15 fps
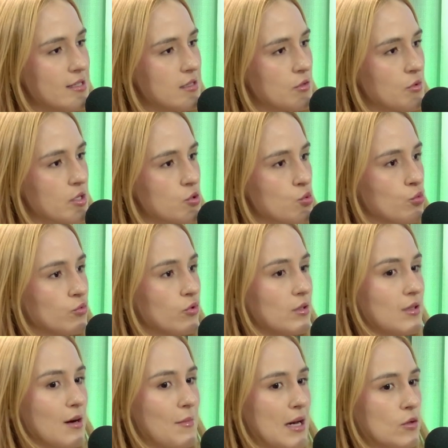no assunto que
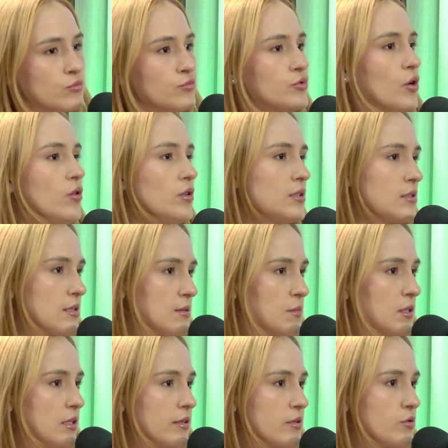trabalha com todas as
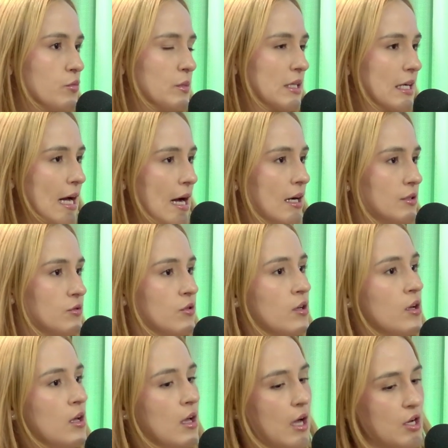bandeiras do mercado,
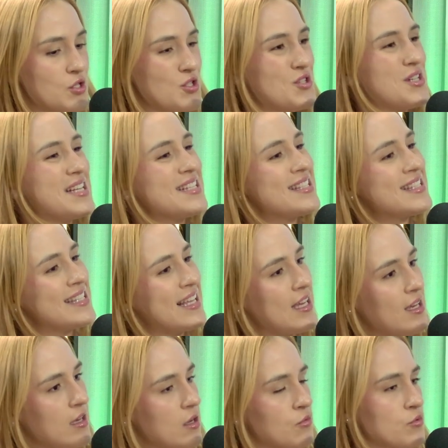uhum. a gente
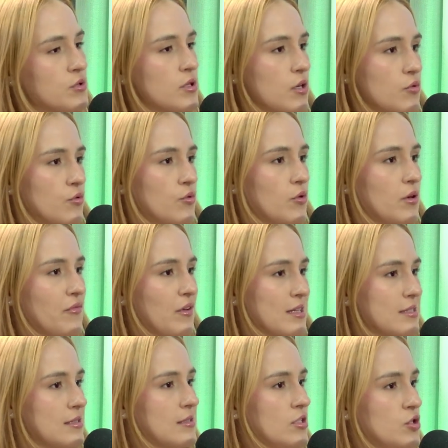desenha um seguro que
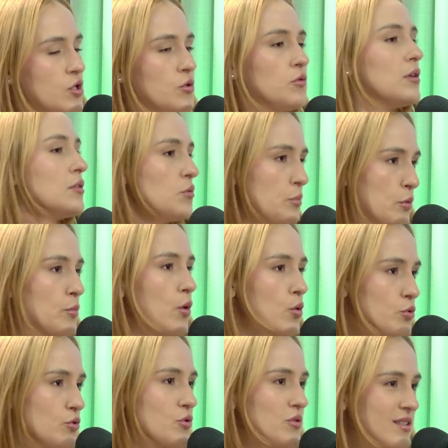faça sentido tanto para o
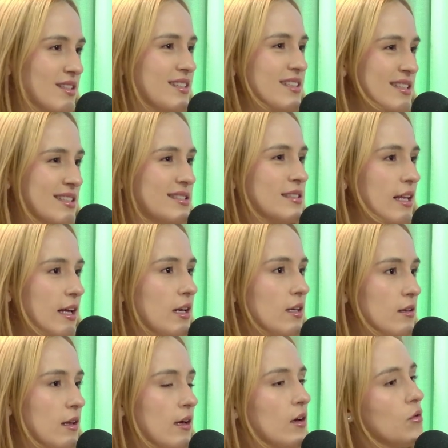bolso
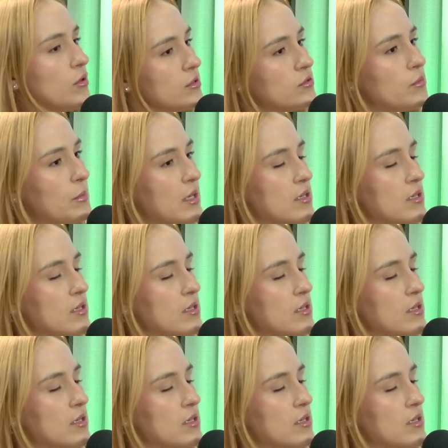dele, né, quanto pelas